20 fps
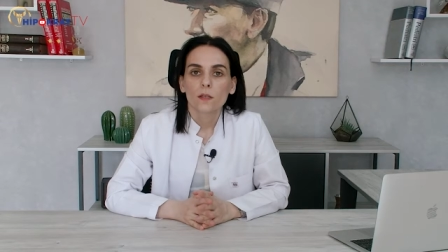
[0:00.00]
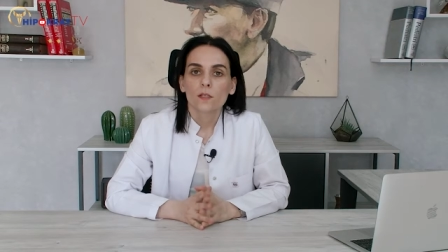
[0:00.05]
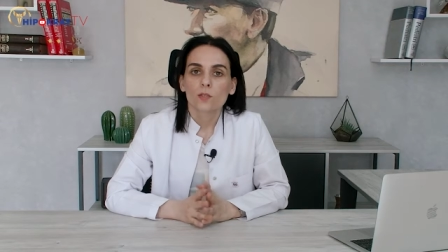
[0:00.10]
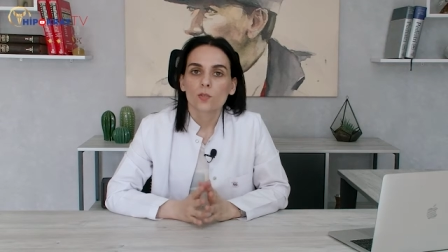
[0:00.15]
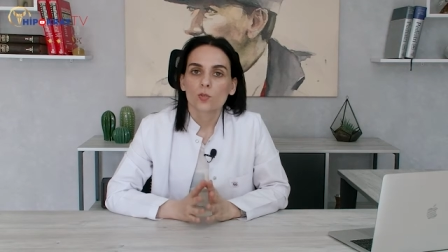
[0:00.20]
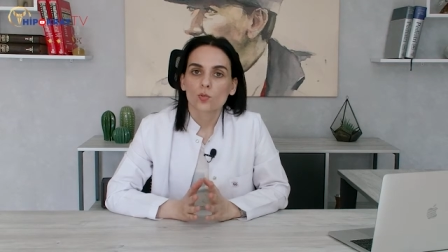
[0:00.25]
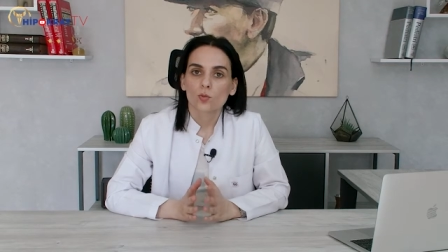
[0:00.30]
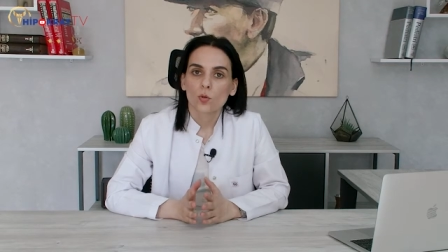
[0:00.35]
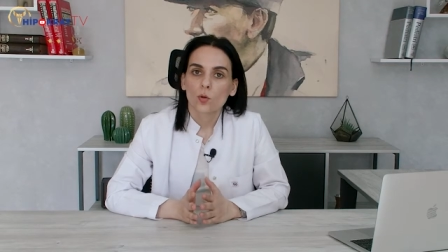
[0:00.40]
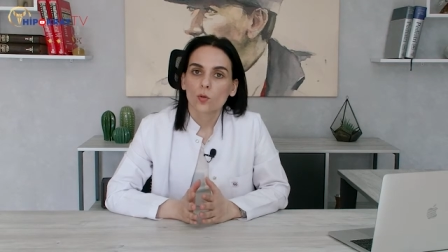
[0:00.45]

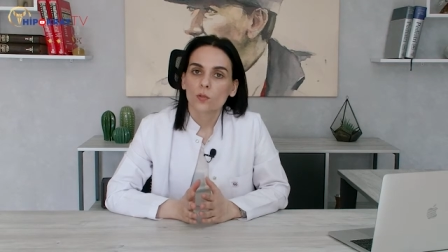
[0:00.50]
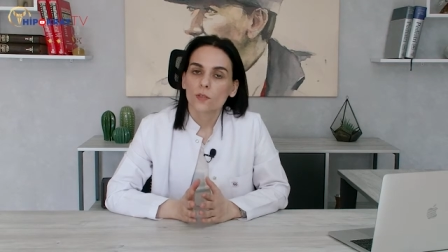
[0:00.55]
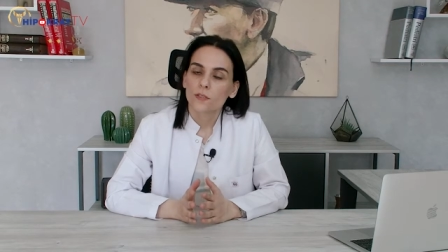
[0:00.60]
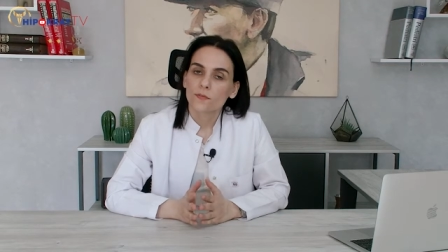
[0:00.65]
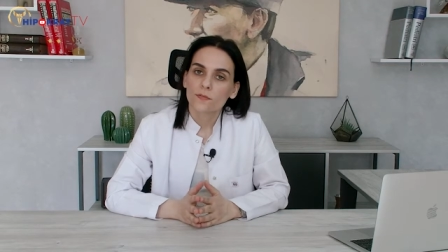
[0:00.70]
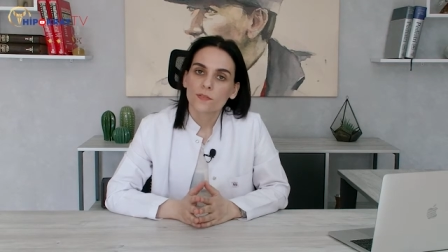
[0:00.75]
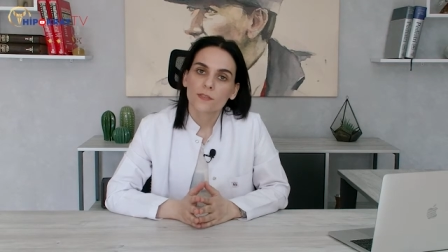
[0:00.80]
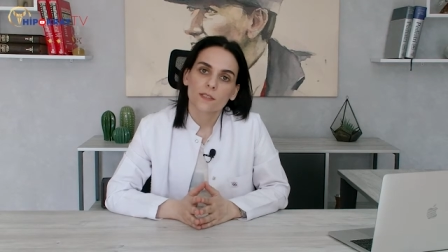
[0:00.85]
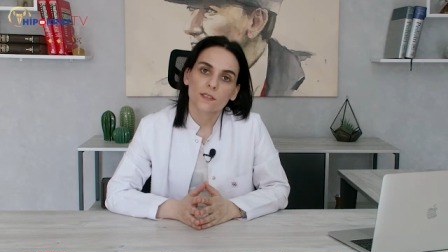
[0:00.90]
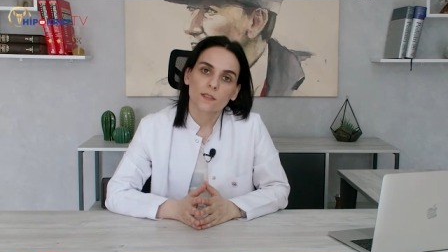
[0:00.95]
Solda
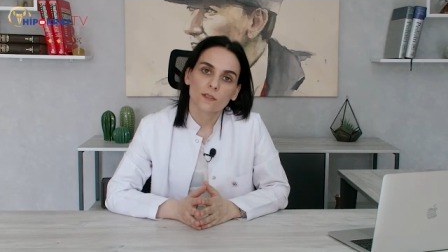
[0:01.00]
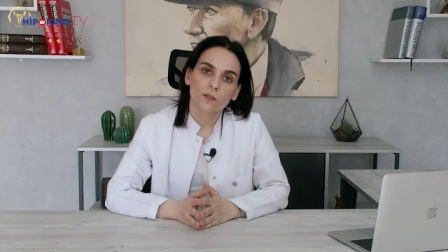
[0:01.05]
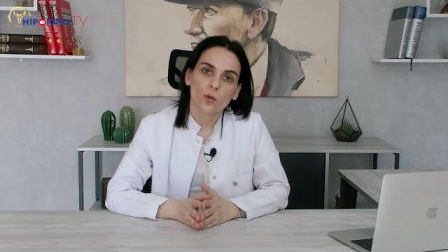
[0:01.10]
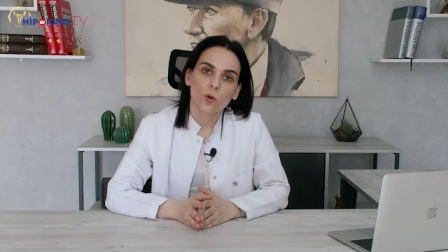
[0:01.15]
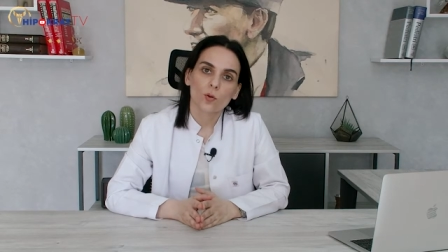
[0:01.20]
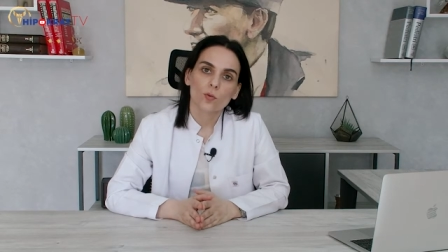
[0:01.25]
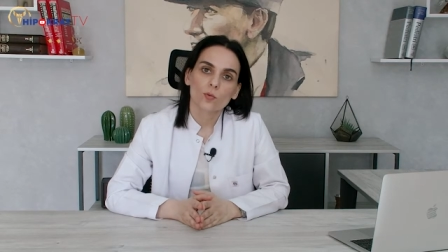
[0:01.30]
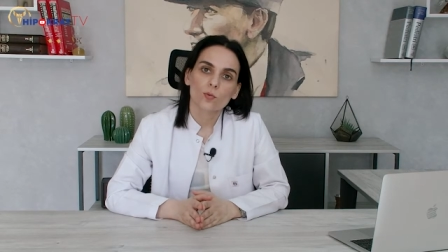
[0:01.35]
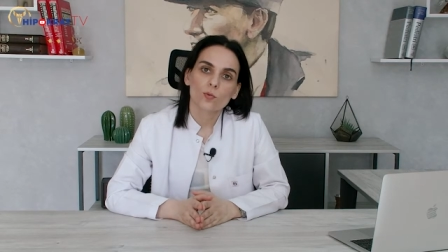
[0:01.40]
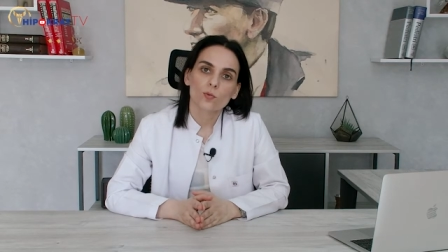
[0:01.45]
fıtık
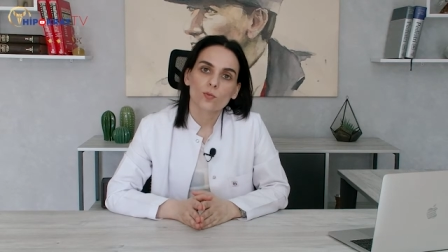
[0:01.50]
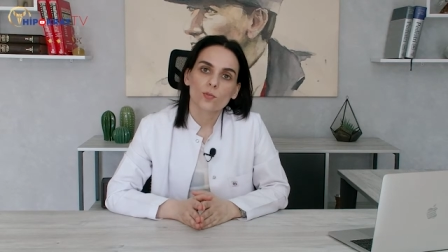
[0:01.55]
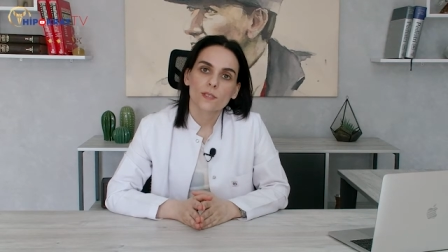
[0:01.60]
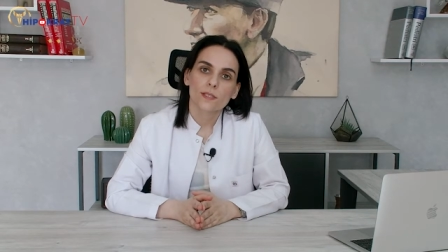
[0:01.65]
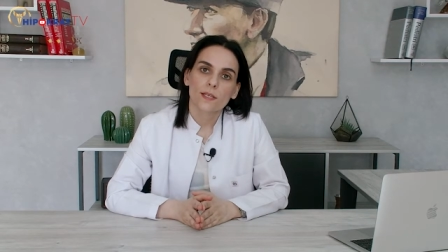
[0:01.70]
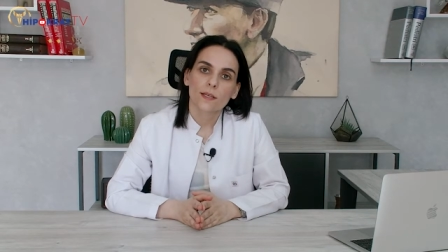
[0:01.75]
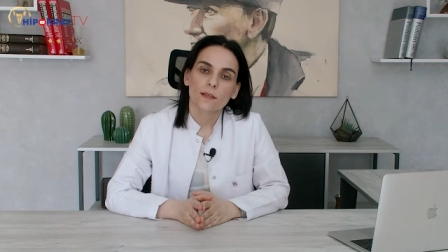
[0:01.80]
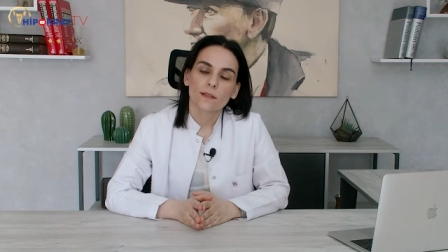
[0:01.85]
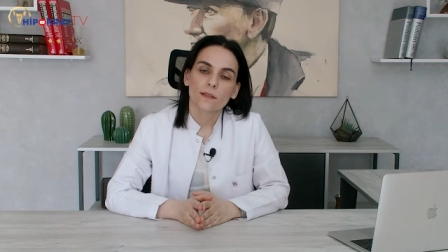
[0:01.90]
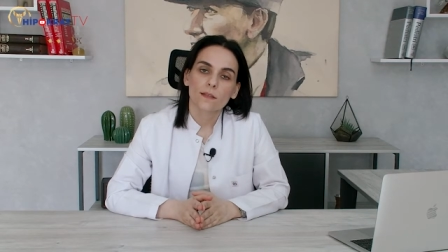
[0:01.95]

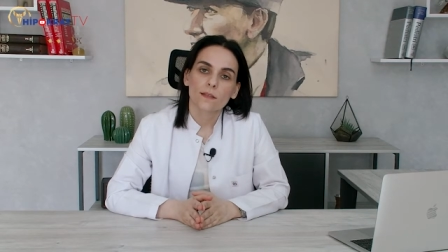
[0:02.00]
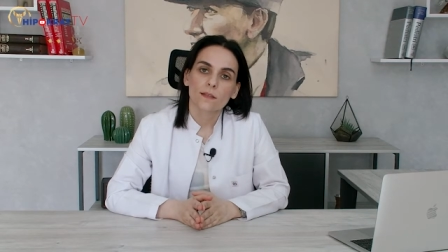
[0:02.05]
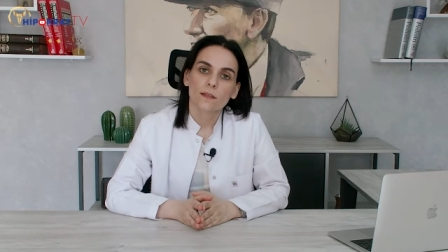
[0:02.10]
gördüysek